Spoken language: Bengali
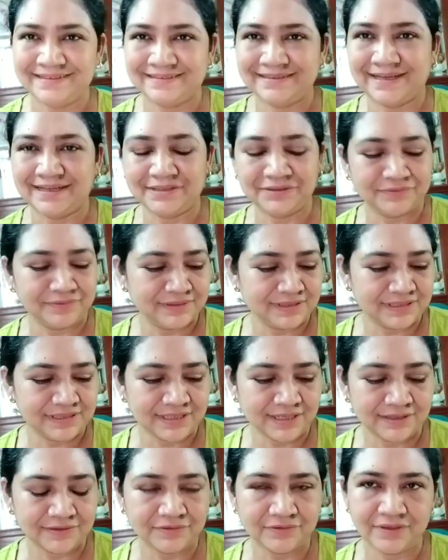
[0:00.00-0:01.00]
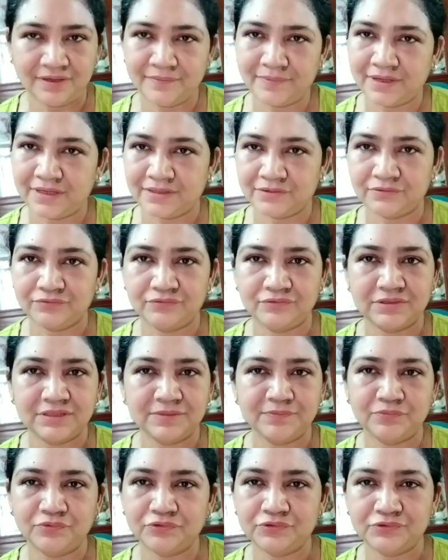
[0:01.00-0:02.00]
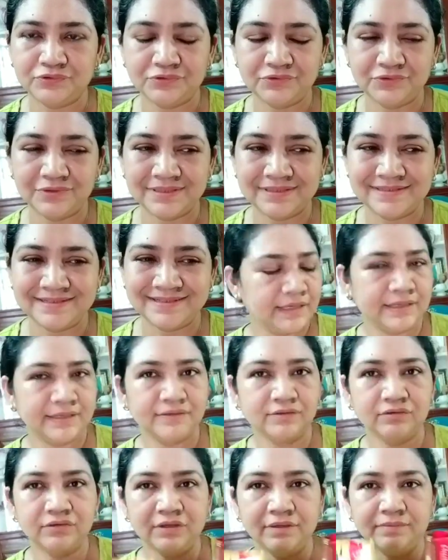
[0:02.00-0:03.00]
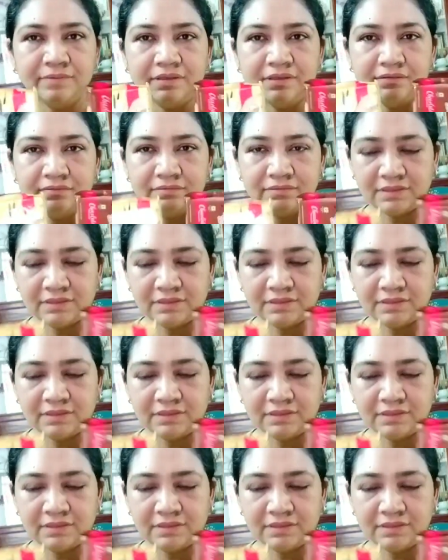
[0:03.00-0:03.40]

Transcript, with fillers: তাই তোমাদের শেয়ার করলাম আর কুর্তি প্রচুর রয়েছে ওগুলো আমার